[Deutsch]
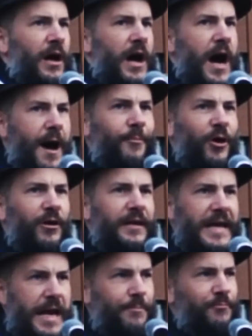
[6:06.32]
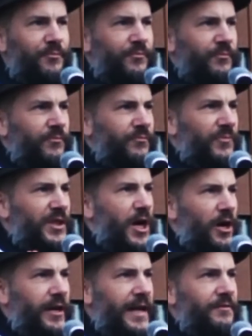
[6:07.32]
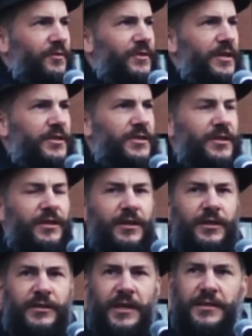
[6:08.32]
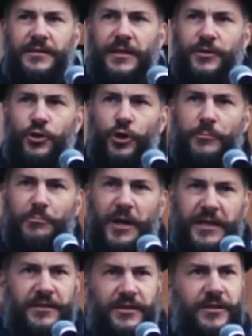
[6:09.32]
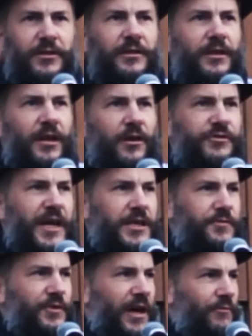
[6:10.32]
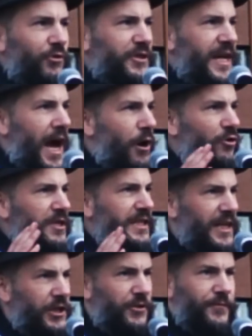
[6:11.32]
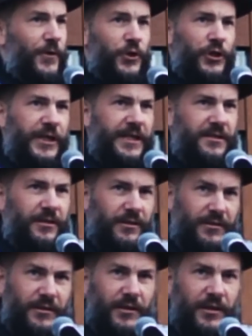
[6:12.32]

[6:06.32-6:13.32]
Aber eben die Erkenntnis, dass das schlimm ist und dass wir davor die Augen nicht verschließen,